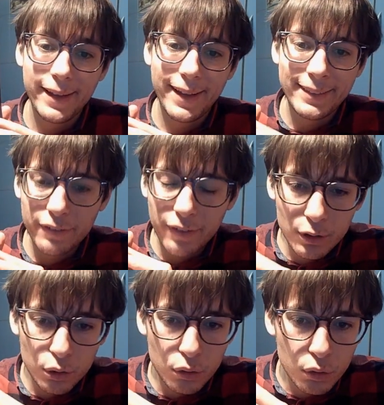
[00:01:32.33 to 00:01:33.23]
Ed è
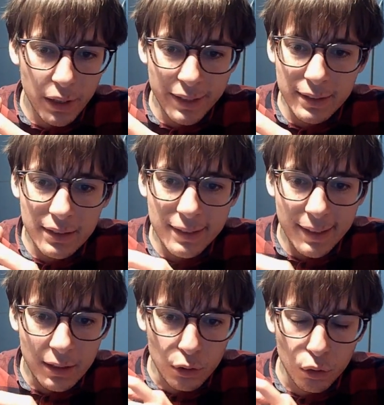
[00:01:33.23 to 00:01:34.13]
fatto ed è
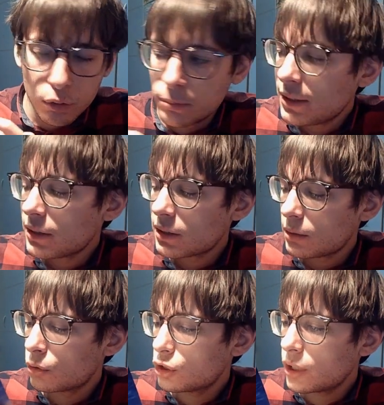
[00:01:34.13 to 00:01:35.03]
scritto
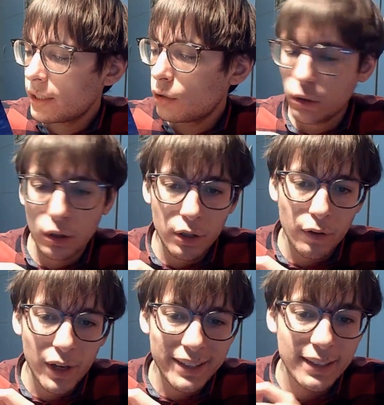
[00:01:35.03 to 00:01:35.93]
benissimo. Cioè io ne
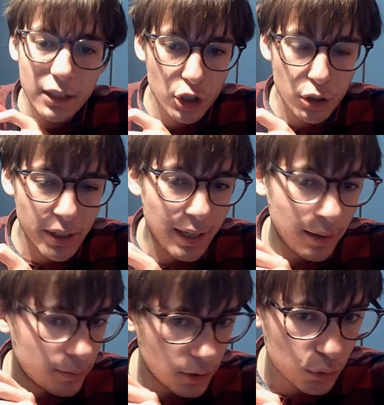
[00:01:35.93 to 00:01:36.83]
avrò letti
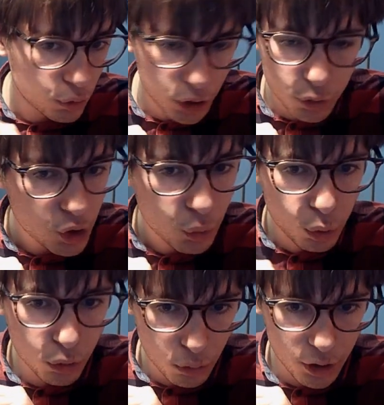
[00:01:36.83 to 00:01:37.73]
10.000, mm, conoscevo già
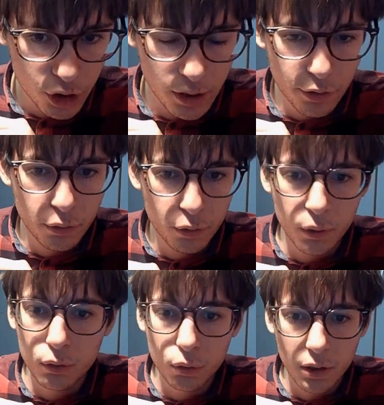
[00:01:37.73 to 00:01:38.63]
tutto quello che c'era scritto
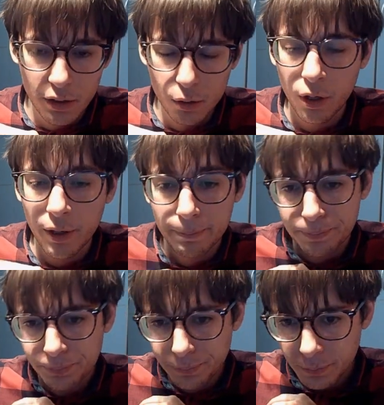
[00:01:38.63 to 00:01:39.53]
qui, tutte le storie,
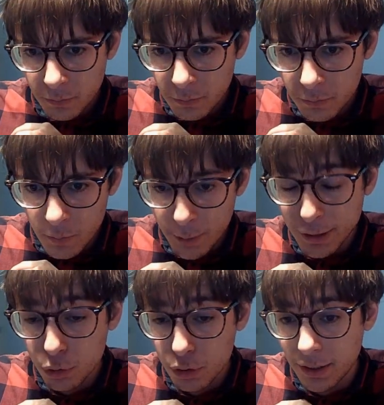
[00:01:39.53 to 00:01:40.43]
ma
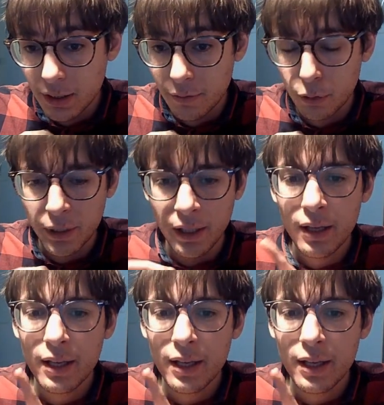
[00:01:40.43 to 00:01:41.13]
sono scritte davvero bene.